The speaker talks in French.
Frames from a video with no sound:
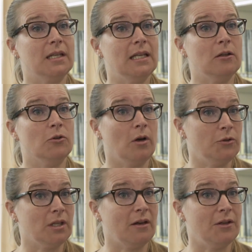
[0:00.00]
guide Le droit
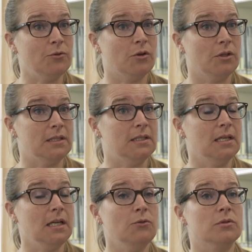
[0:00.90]
du travail au
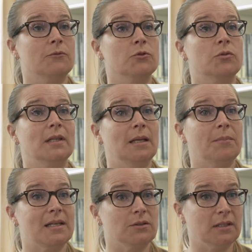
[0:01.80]
quotidien, nous avons souhaité
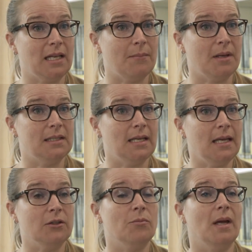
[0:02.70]
présenter la
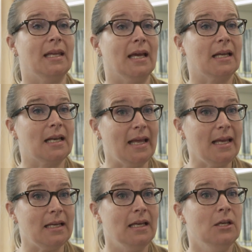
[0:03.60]
matière de manière claire,